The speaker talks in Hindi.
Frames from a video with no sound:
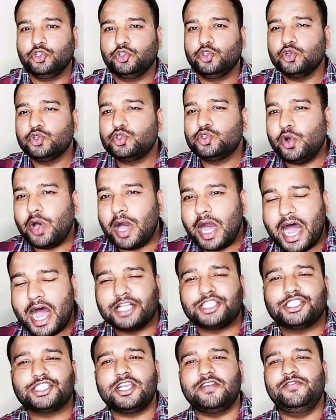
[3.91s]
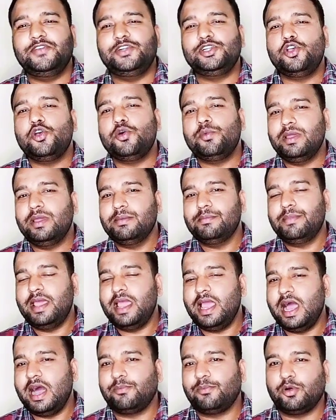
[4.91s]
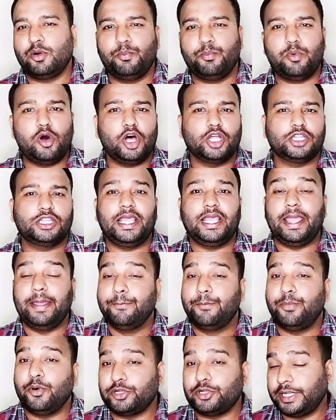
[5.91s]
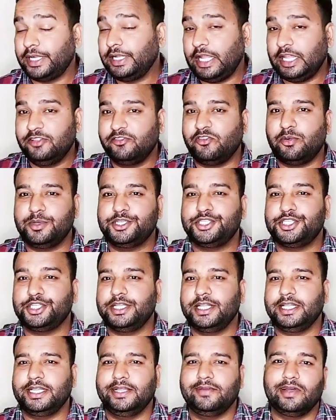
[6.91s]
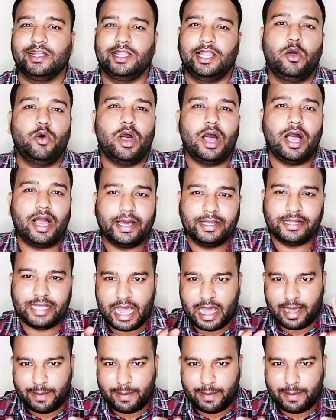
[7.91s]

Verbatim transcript: दोस्तों आज के वीडियो में मैं आपको बहुत ही इंपॉर्टेंट इन्फॉर्मेशन देने वाला हूं अगर